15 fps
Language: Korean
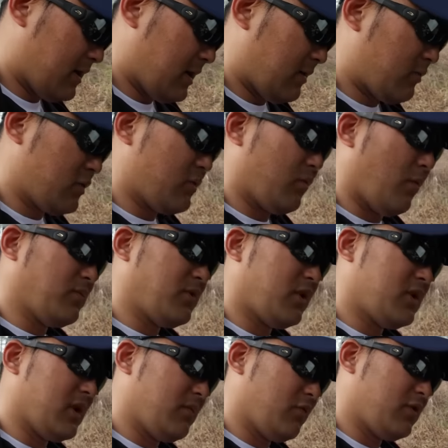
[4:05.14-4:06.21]
아무래도
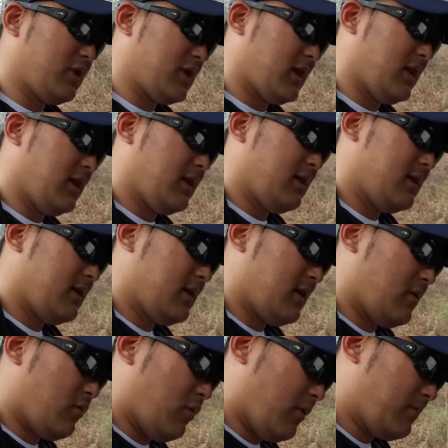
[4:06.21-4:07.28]
봄철이다 보니까
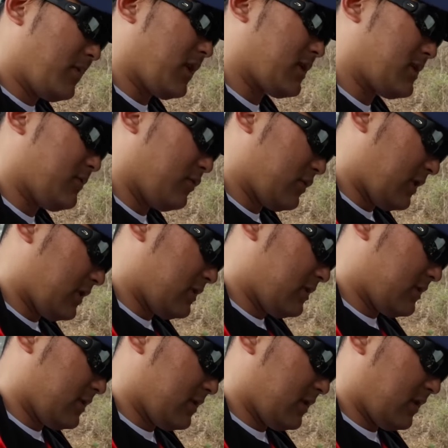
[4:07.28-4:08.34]
웜
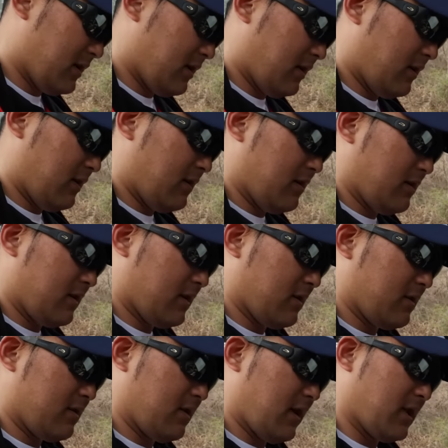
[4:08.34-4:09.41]
낚시보다는
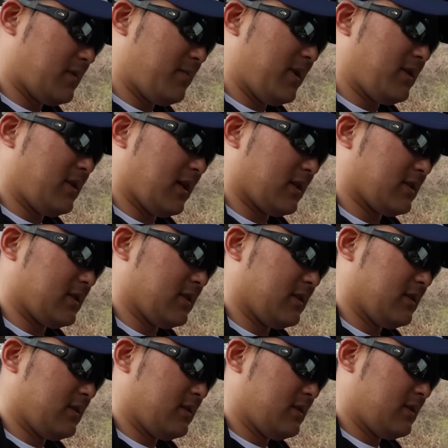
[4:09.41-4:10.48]
하드웨이트 낚시
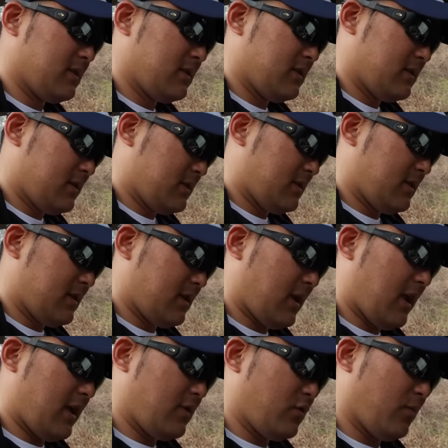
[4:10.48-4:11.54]

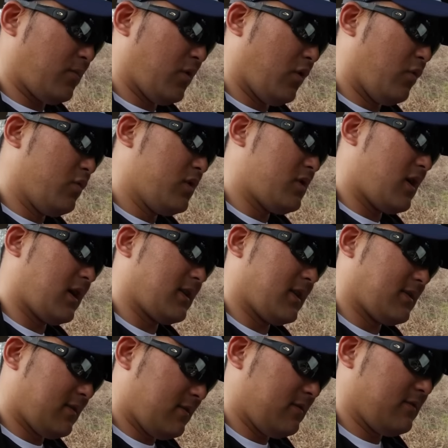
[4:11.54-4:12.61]
이게 좀 더 어울릴 것
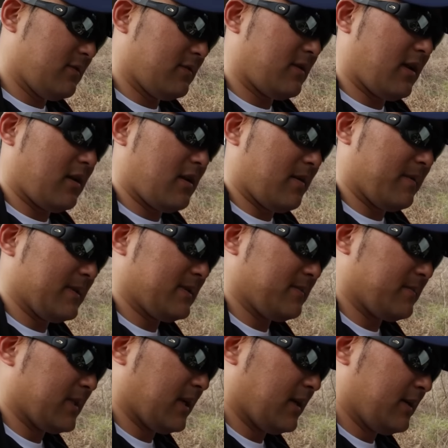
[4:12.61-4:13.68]
같아서 선택을
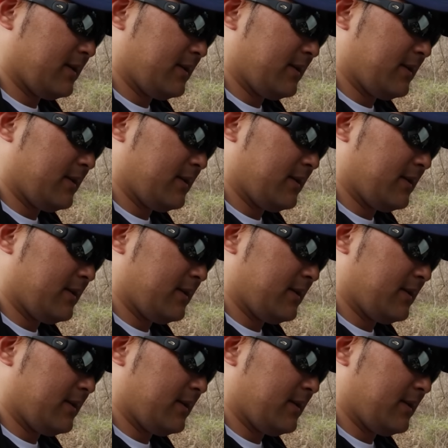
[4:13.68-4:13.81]
해봤습니다